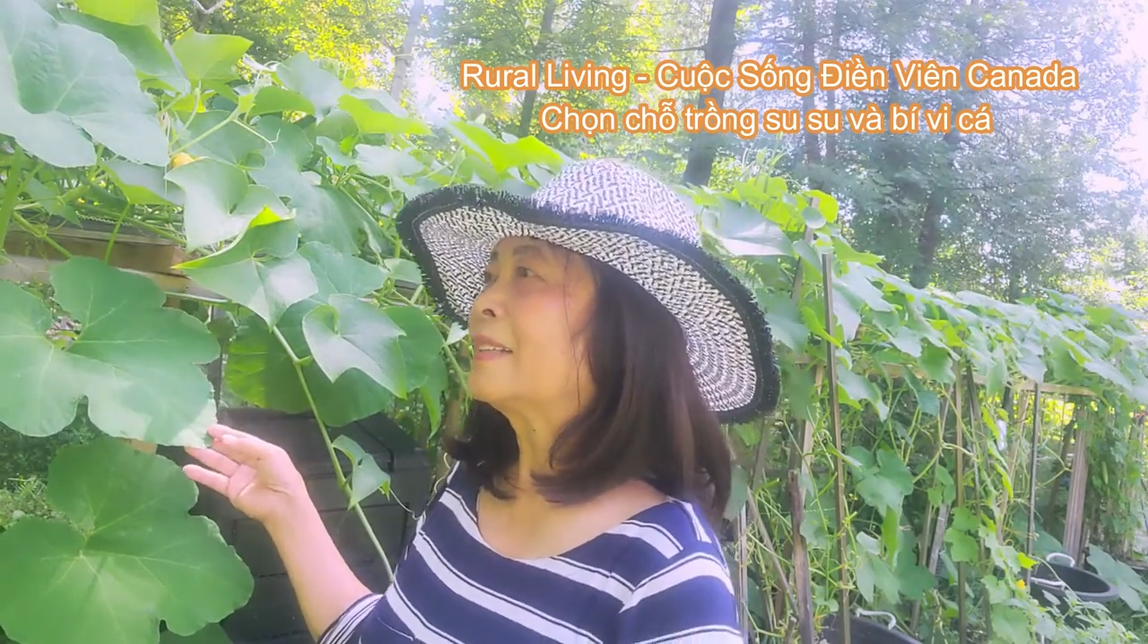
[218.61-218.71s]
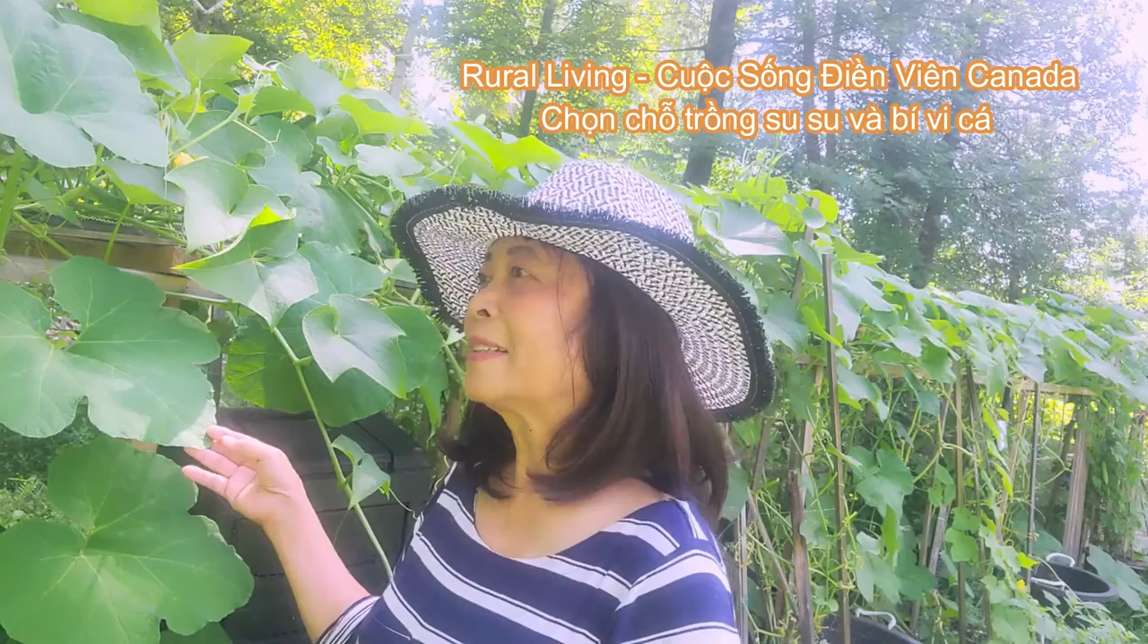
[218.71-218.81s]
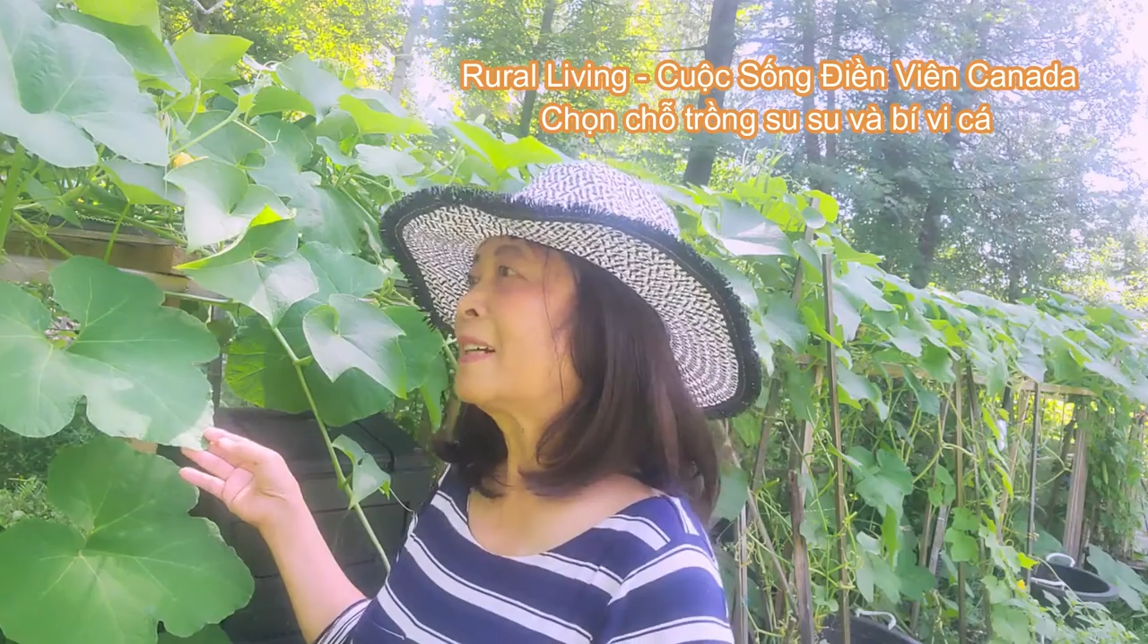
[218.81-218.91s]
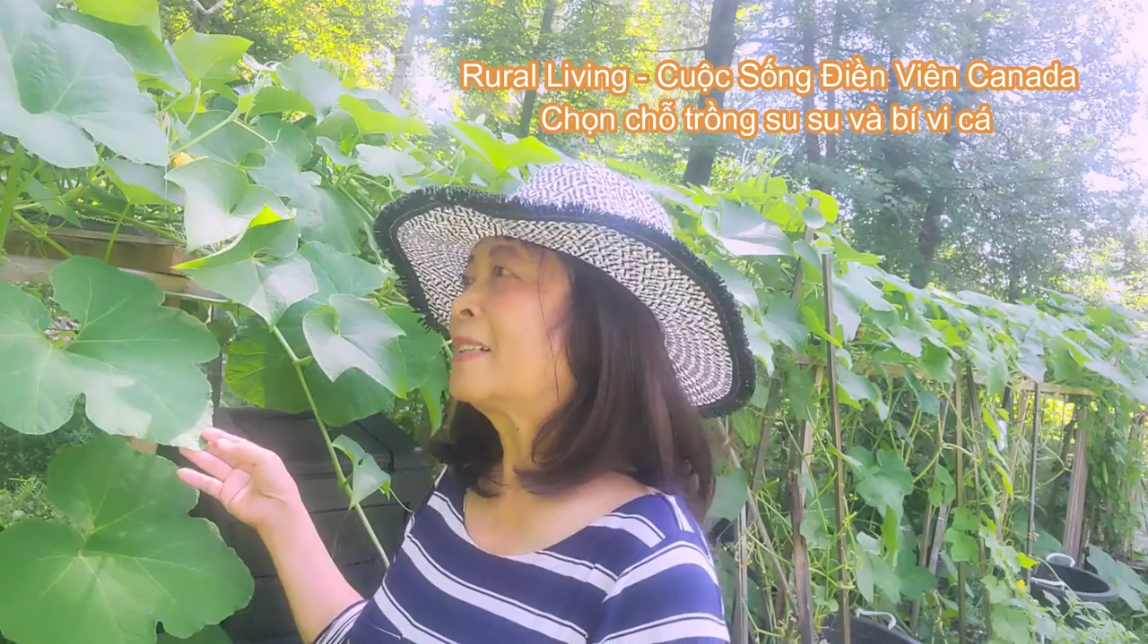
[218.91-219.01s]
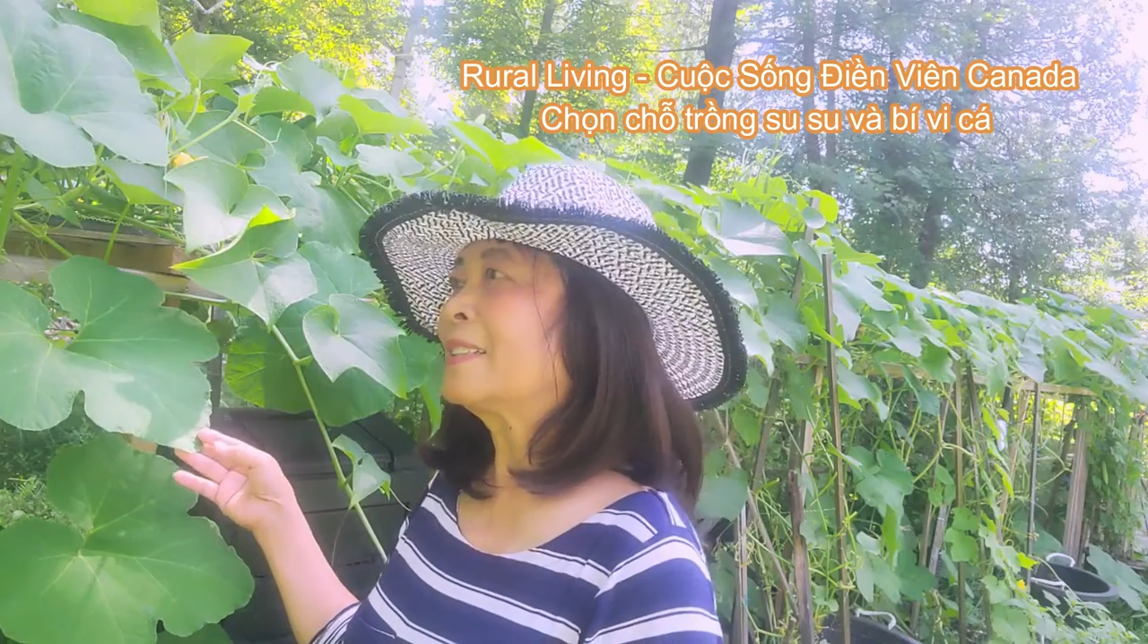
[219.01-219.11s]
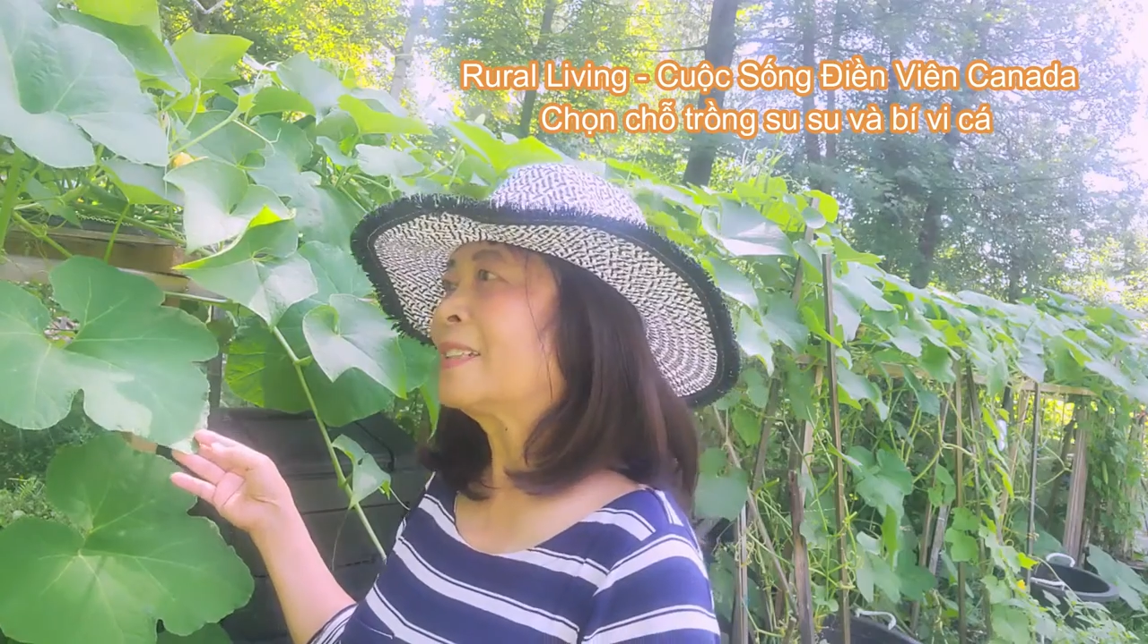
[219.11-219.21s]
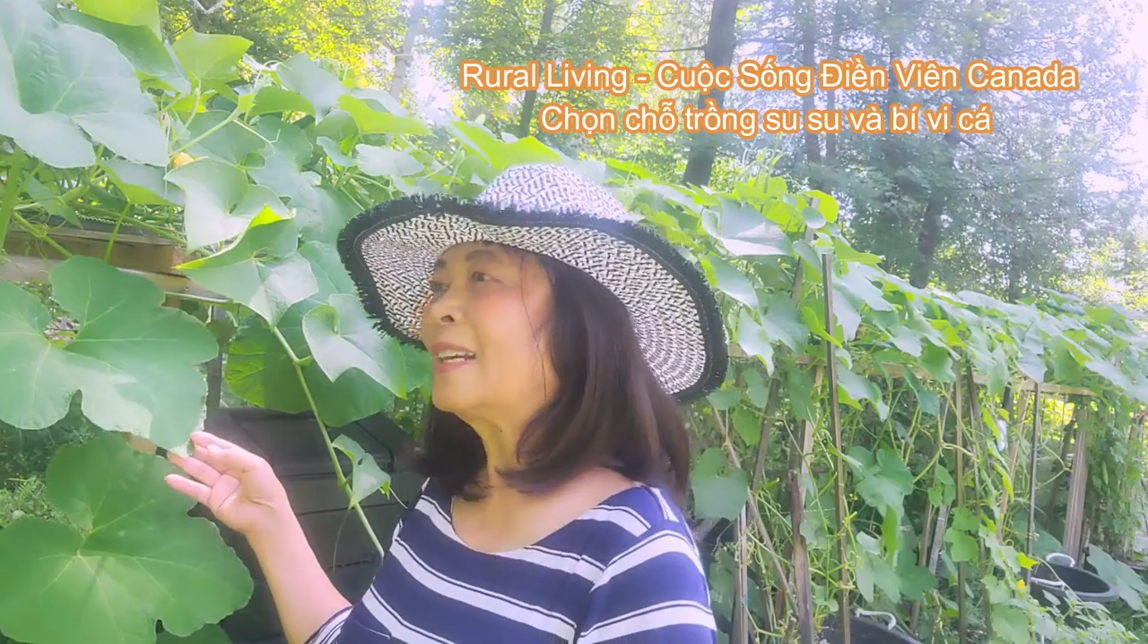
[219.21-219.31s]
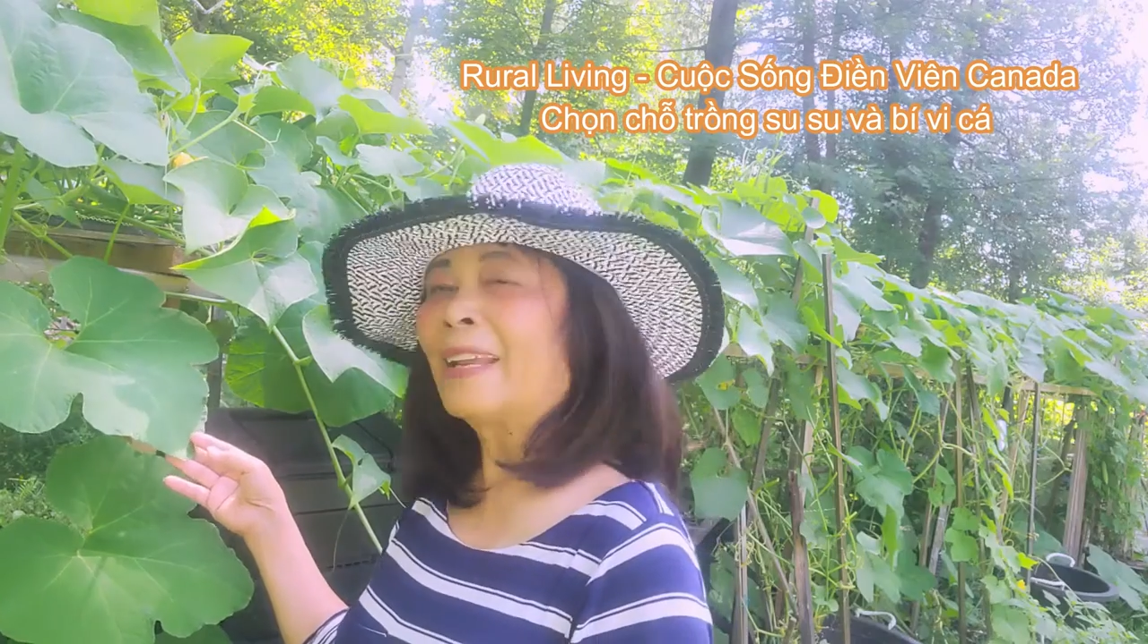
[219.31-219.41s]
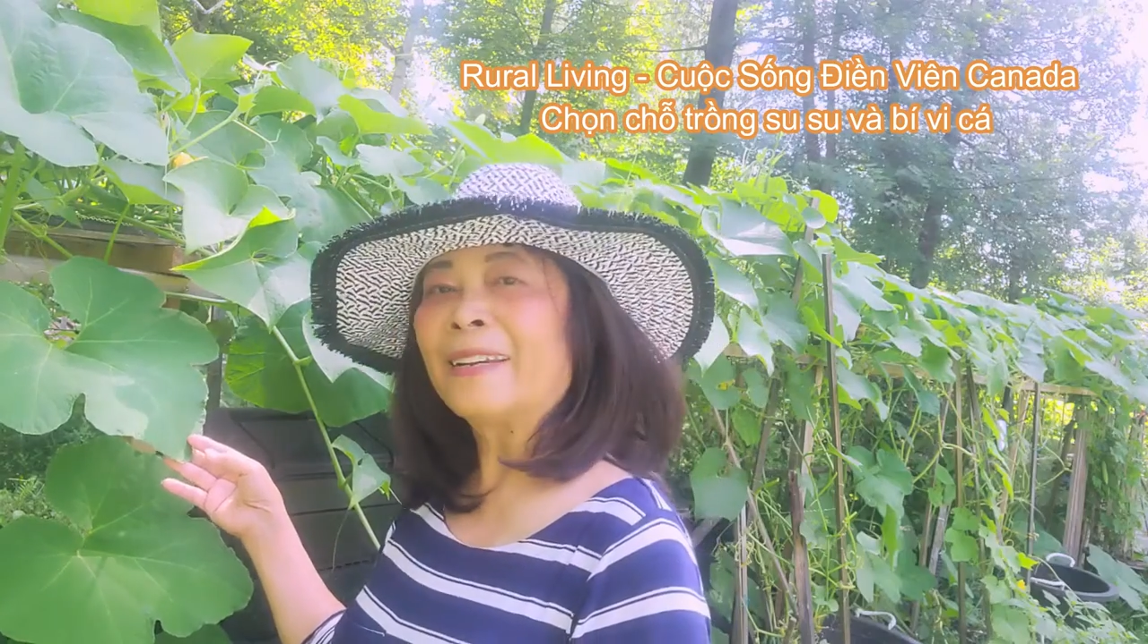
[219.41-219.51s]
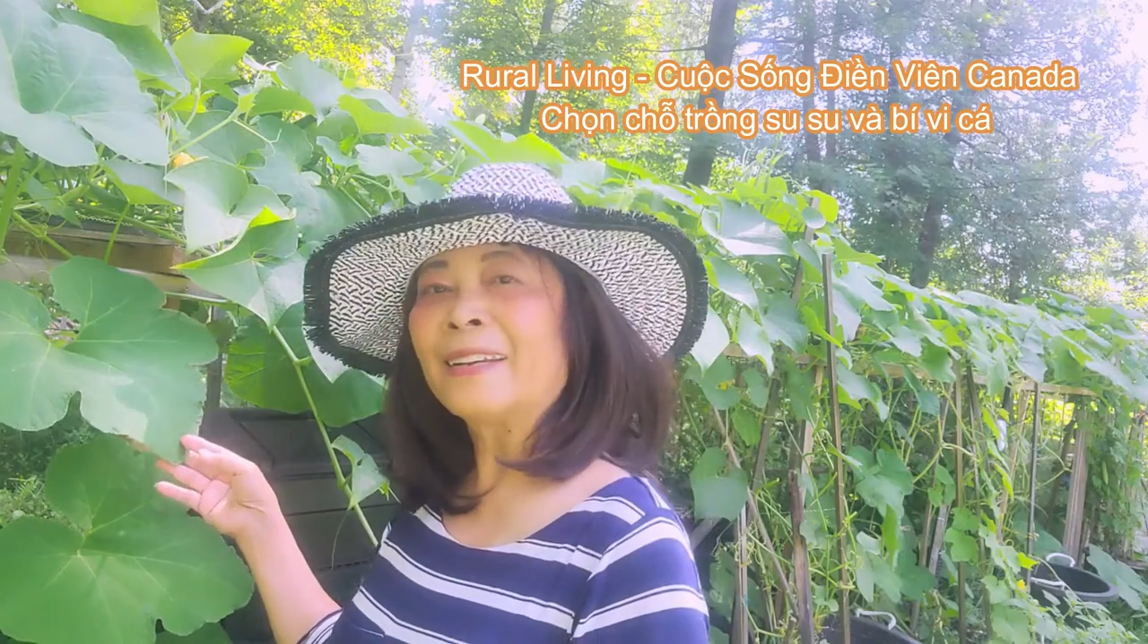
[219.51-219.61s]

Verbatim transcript: trời sẽ lạnh